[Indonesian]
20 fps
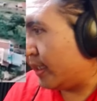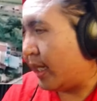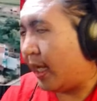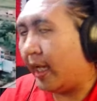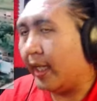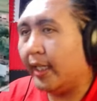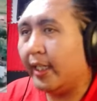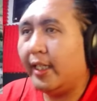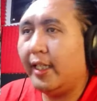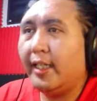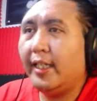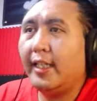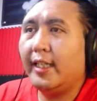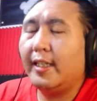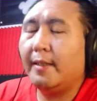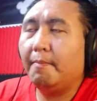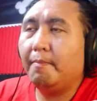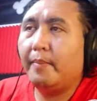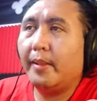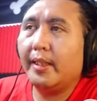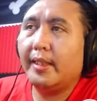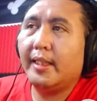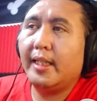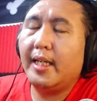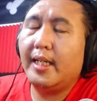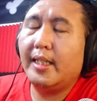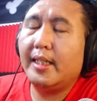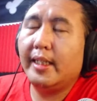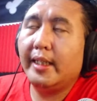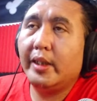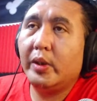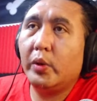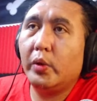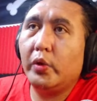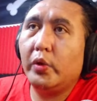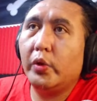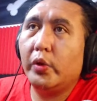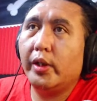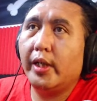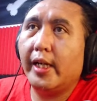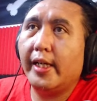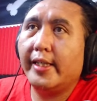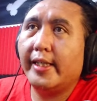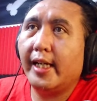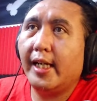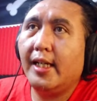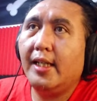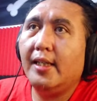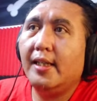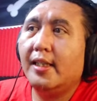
Nah ini di tempat yang ketujuh guys ha.